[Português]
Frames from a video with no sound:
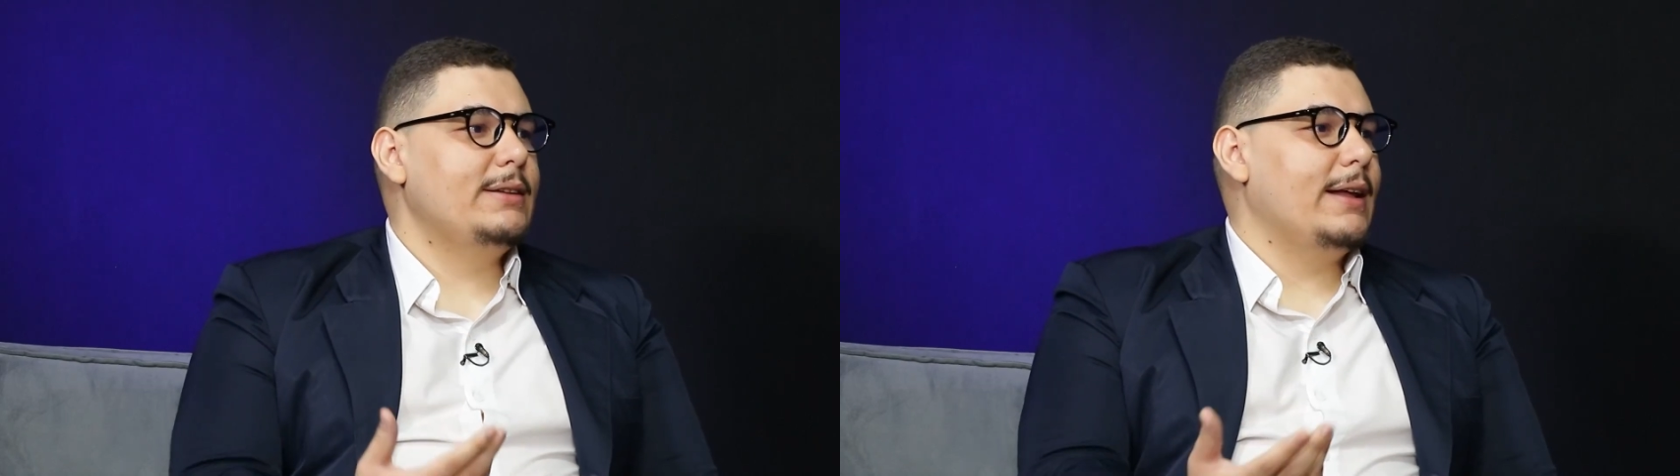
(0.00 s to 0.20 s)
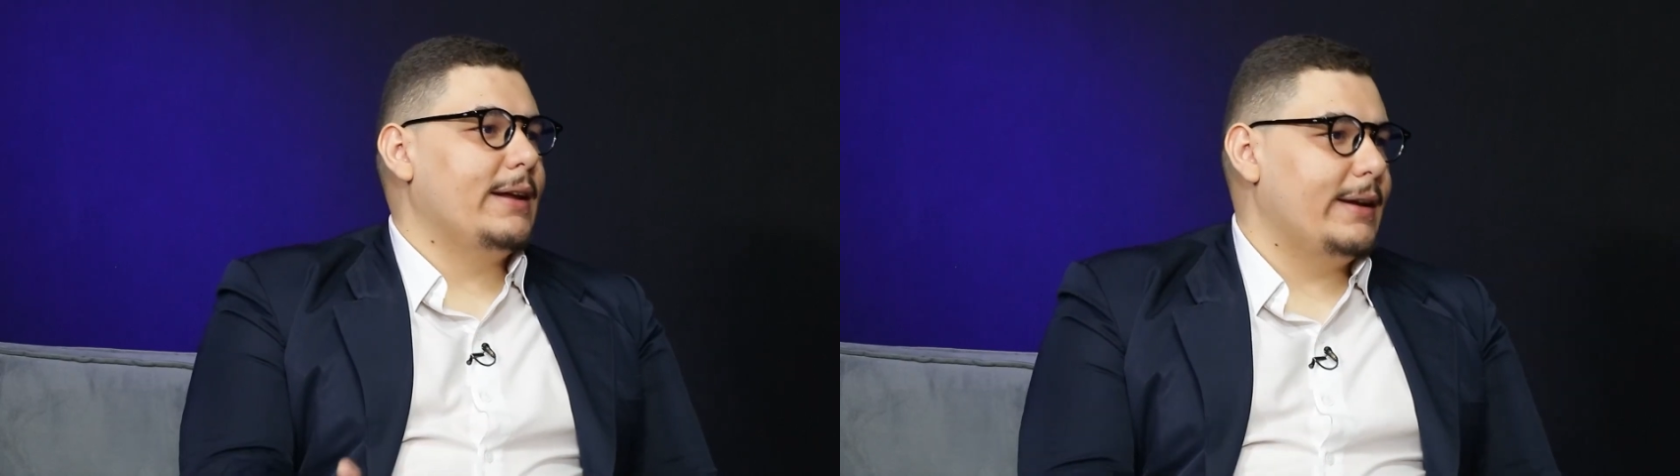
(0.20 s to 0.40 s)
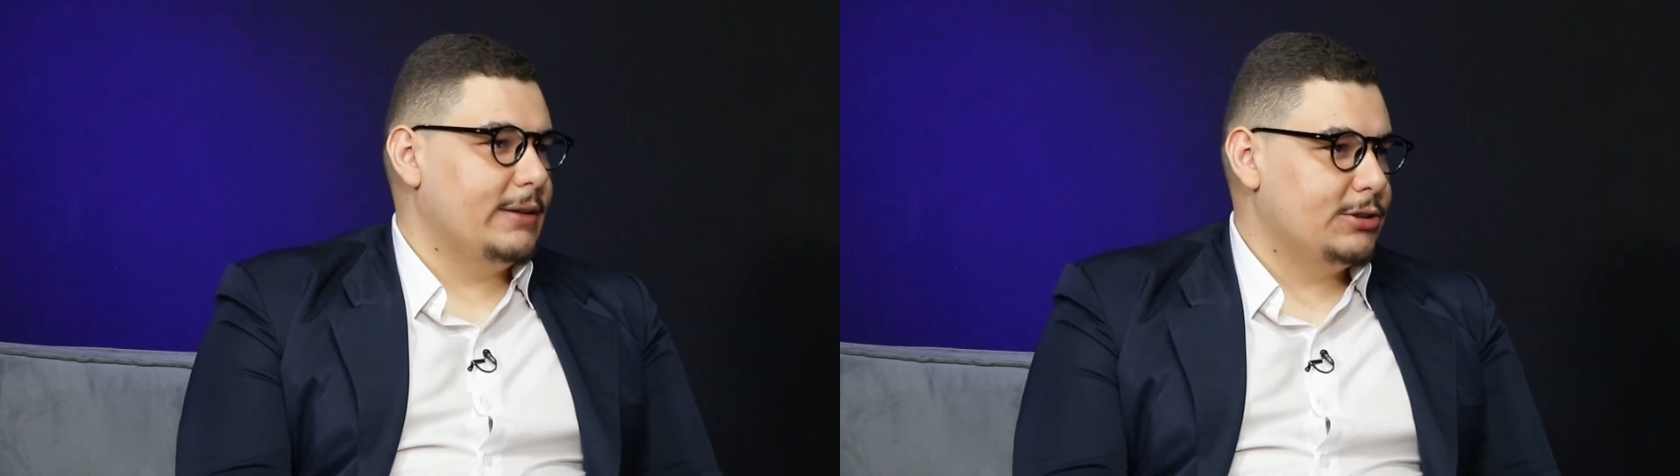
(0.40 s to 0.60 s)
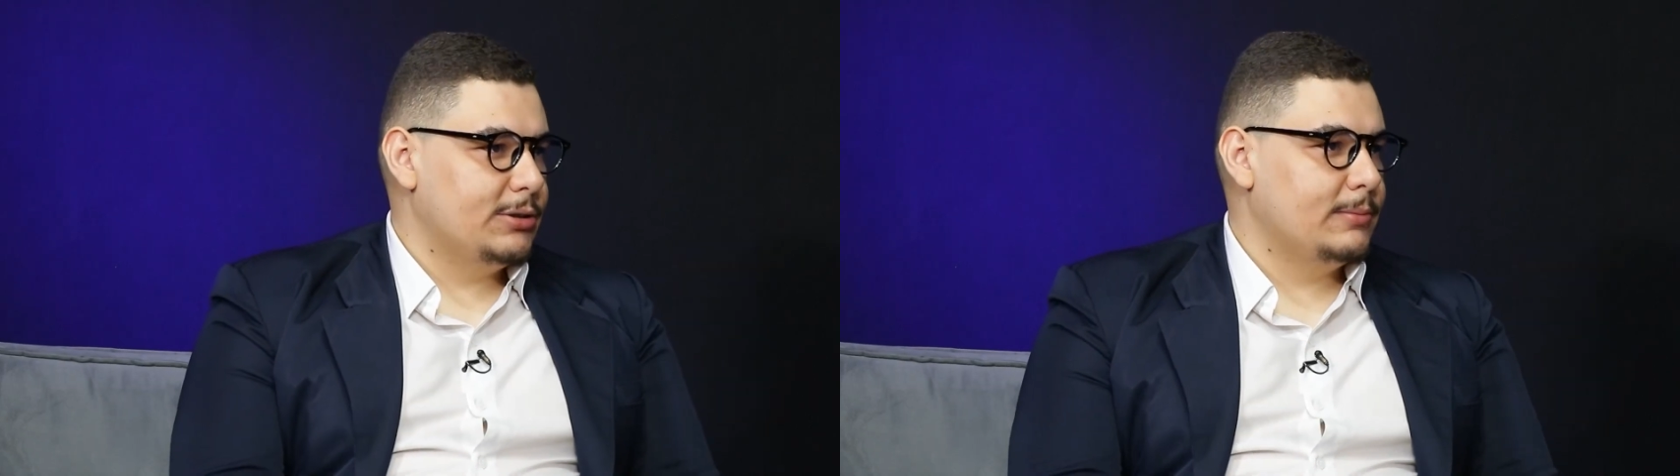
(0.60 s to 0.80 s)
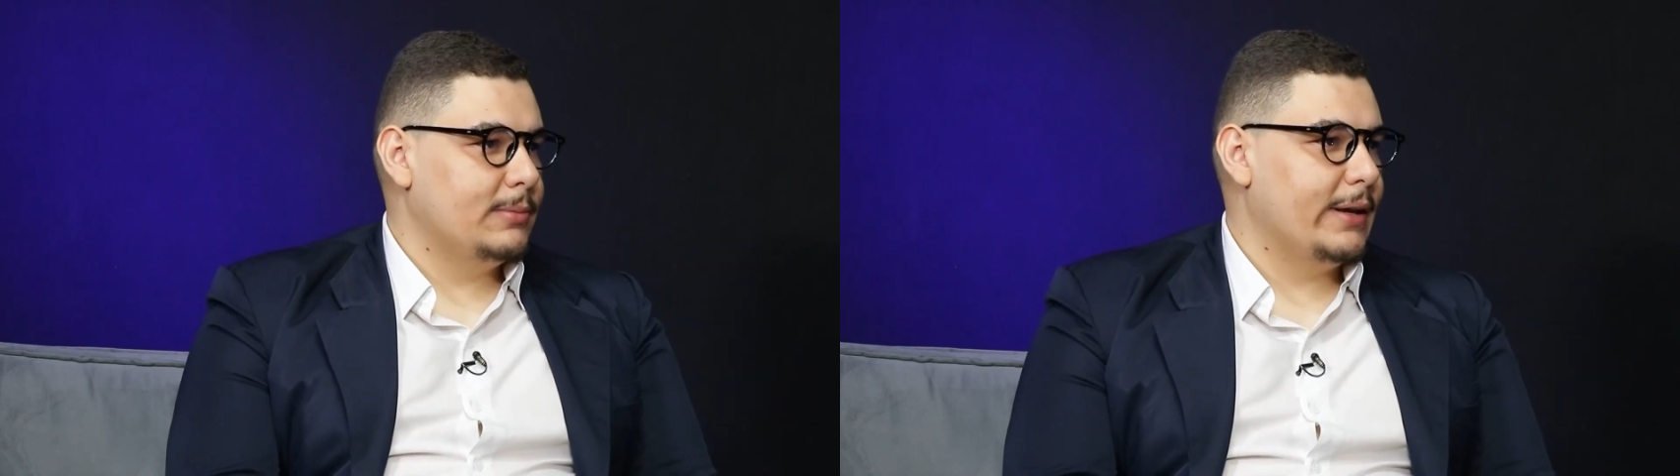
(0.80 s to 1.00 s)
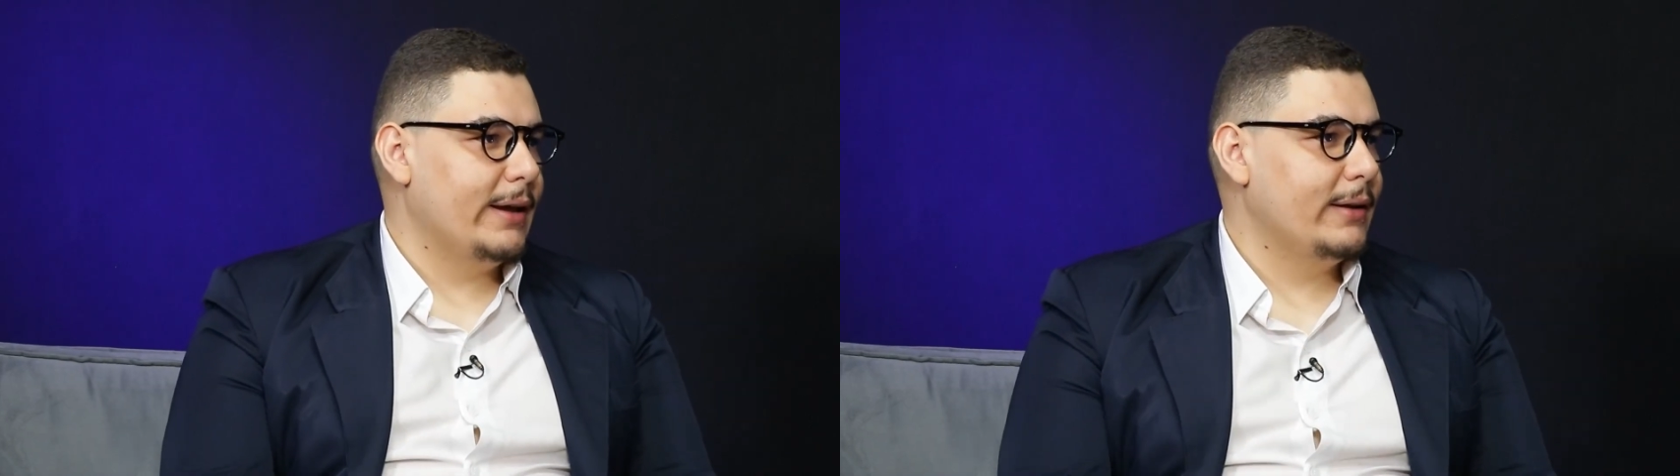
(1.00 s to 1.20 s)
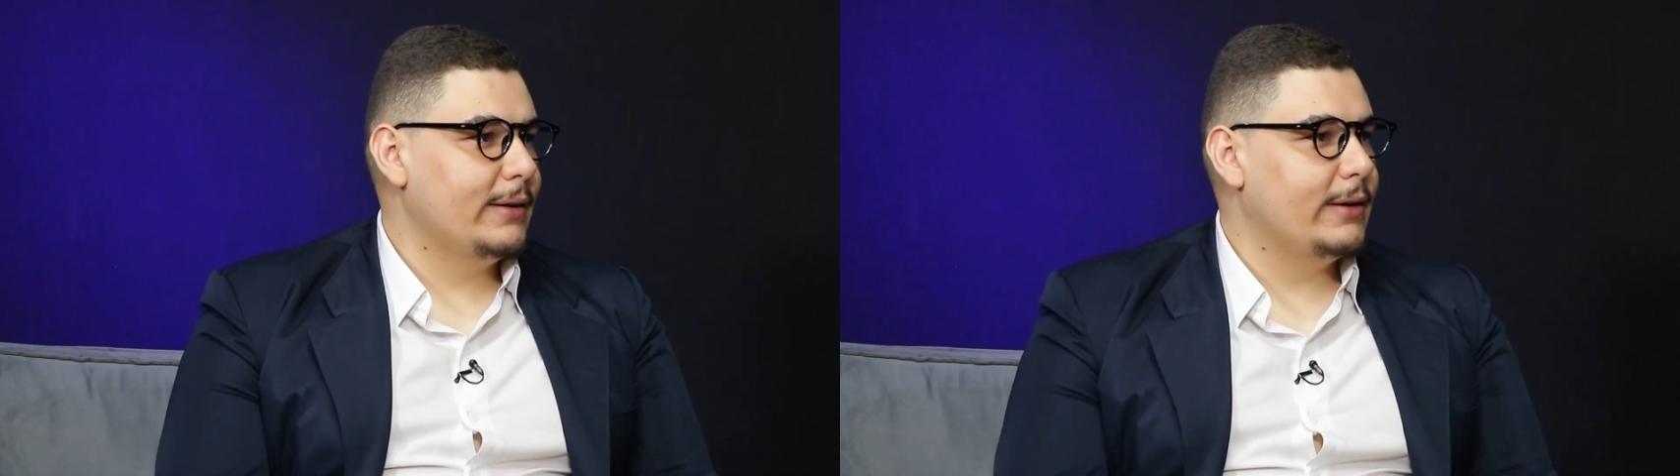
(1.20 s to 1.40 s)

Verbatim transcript: internet né?